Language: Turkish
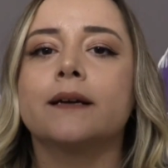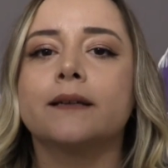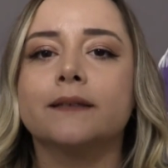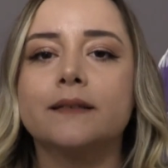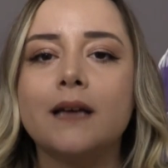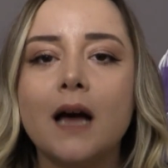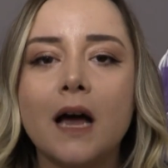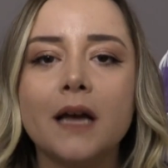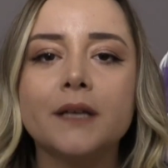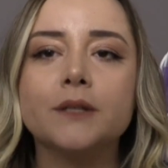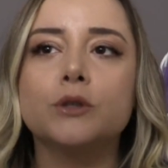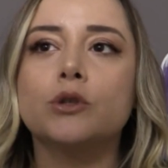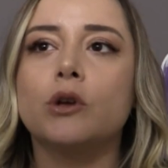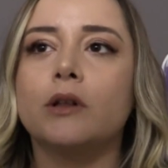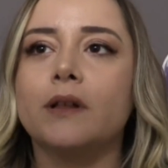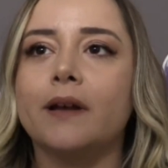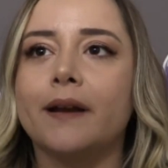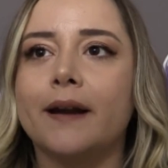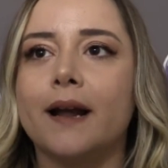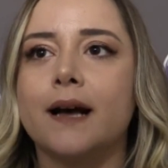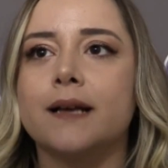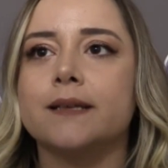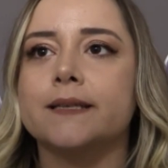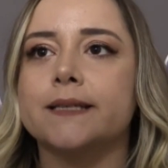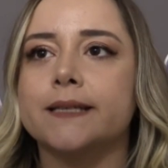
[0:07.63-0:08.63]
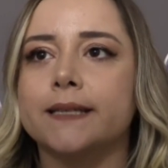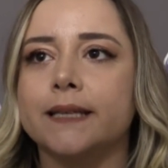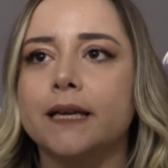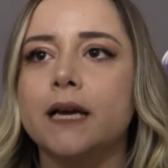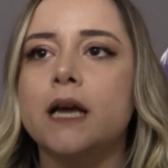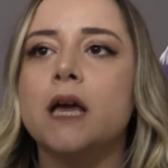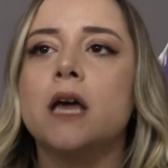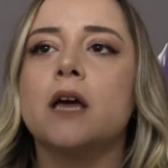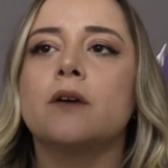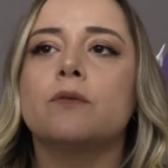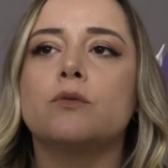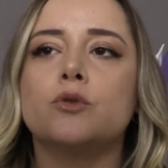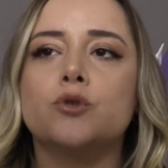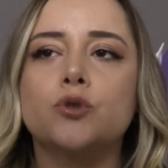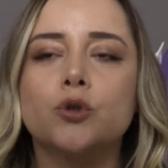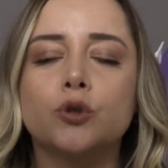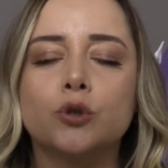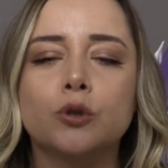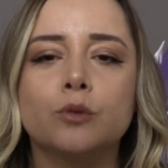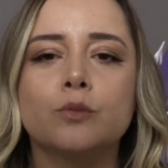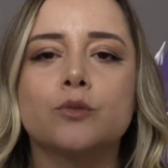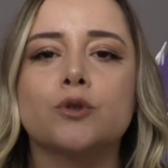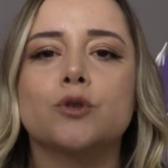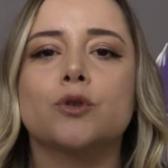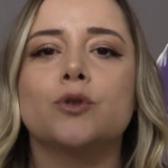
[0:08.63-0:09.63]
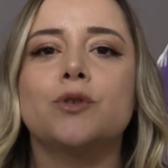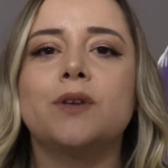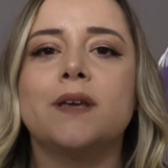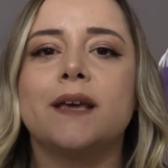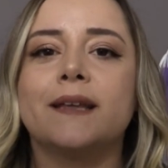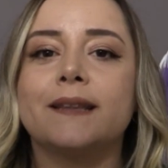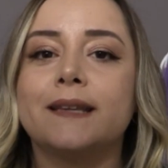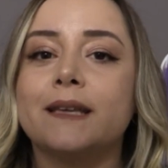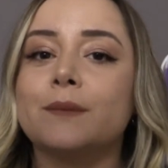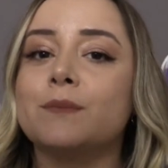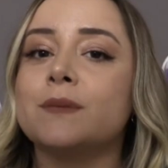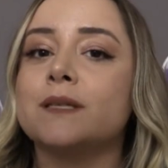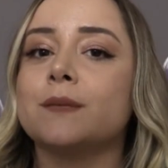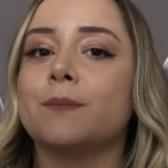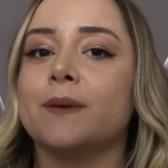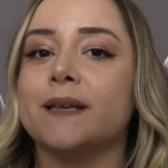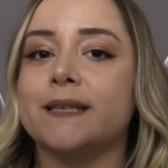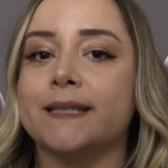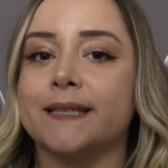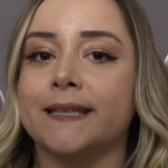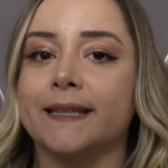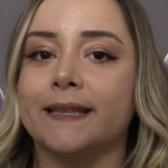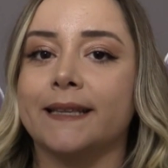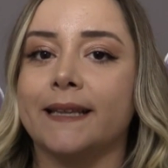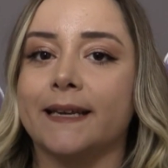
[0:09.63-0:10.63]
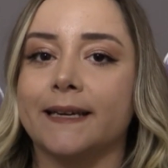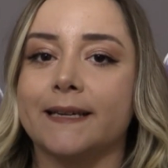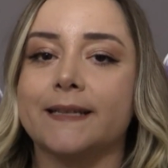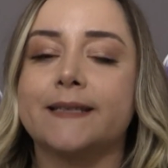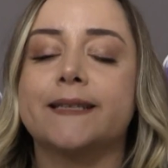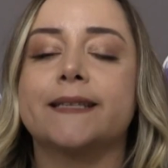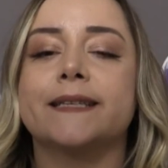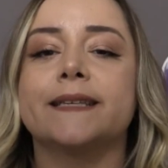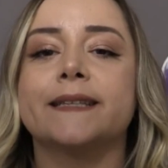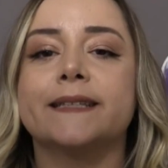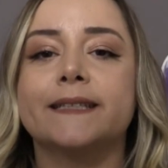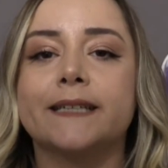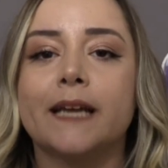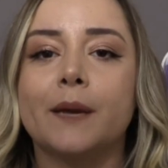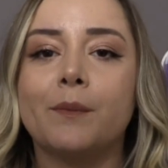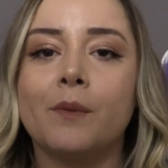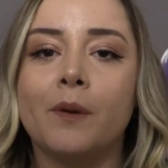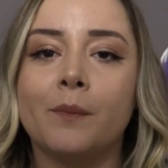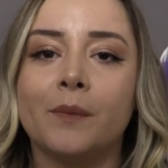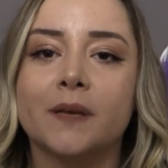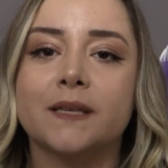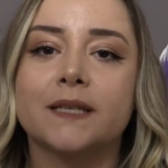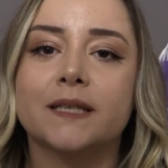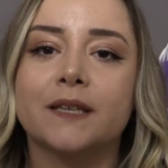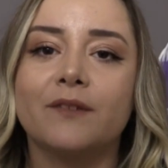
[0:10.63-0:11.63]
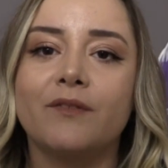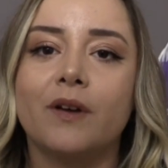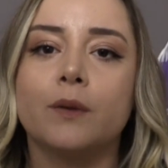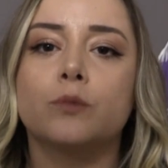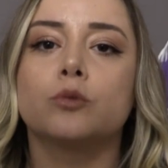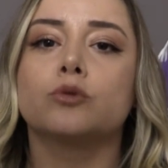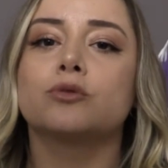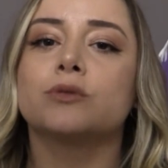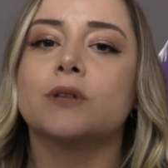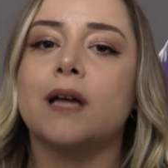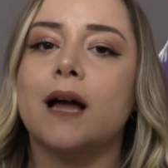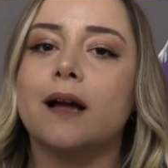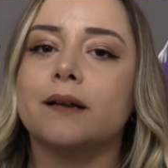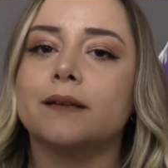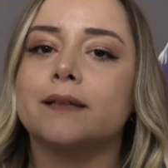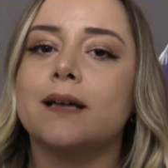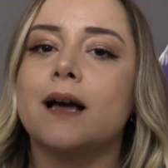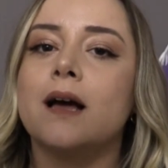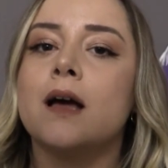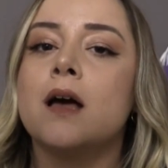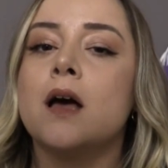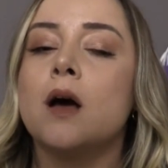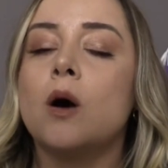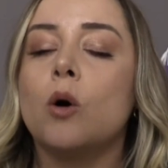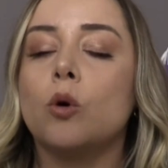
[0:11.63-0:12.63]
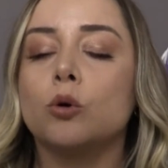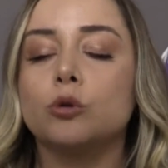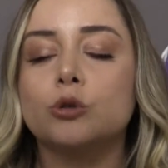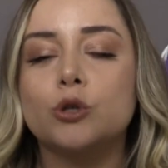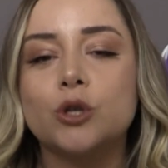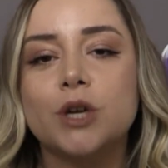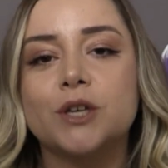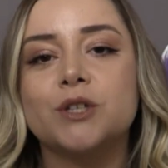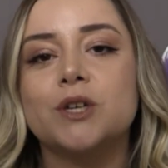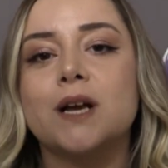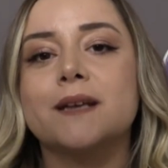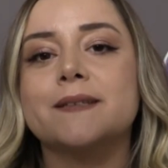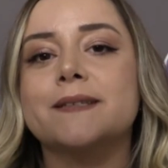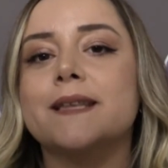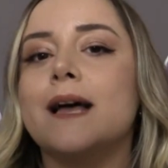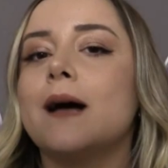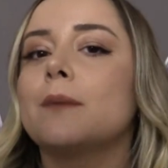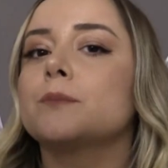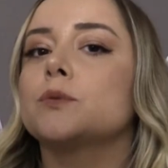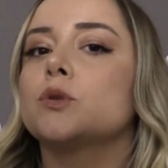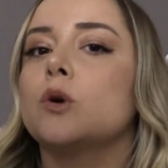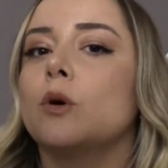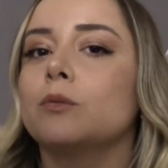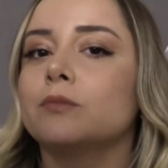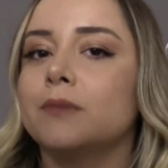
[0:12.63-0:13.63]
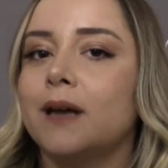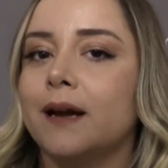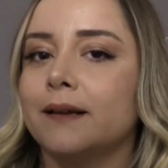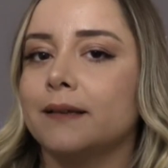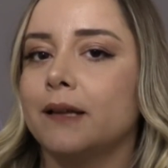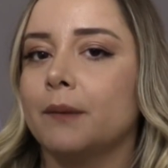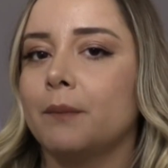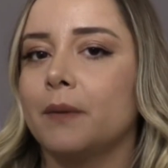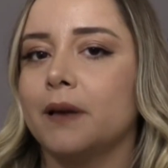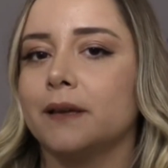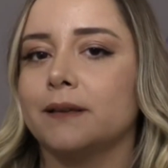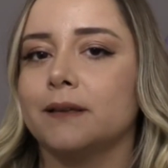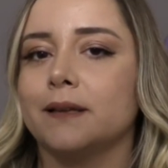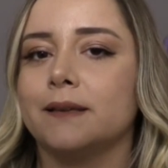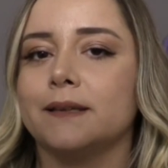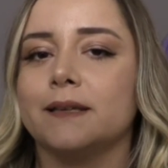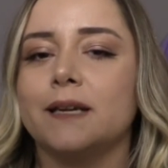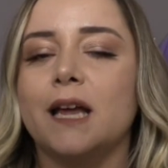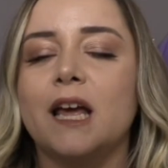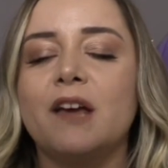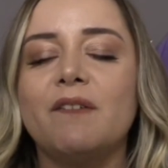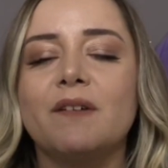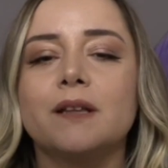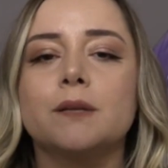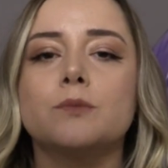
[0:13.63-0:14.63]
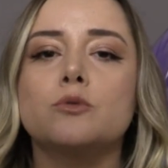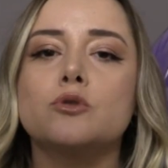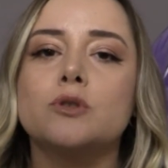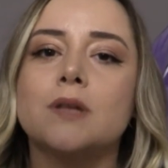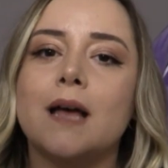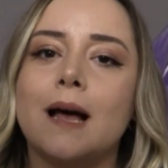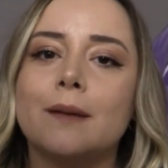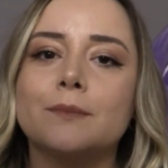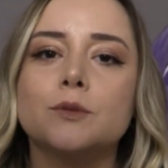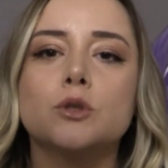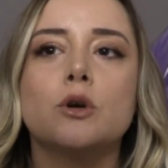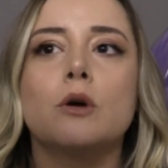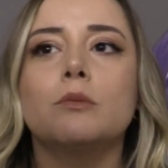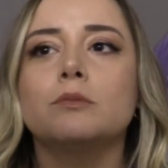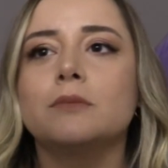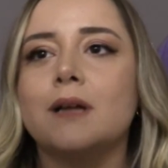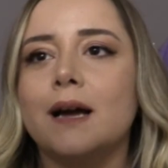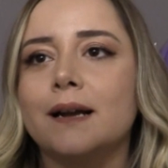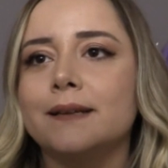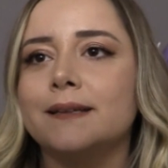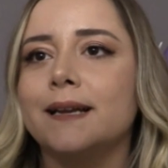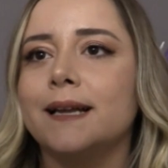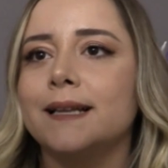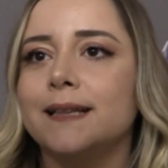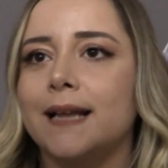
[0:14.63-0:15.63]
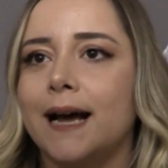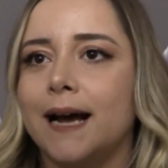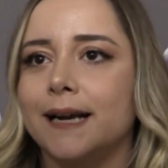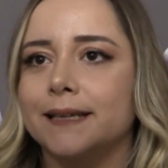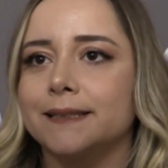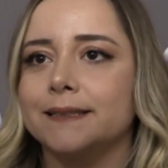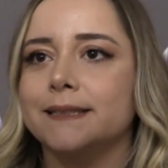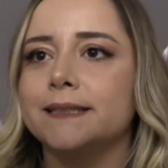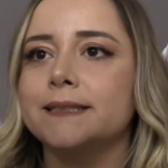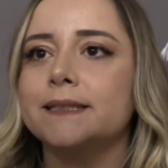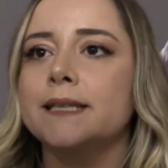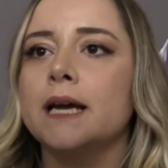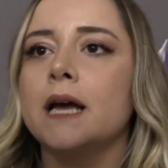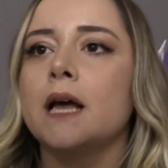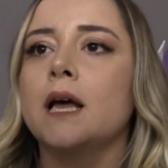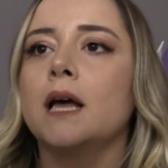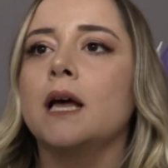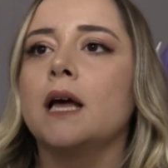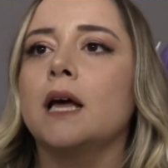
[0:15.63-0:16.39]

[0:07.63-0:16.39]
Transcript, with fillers: Gıda intoleransı vücudumuzun yediğimiz besinleri sindirememesi ve bunlarda oluşacak semptomlar demektedir. Evet, bu semptomlar nelerdir?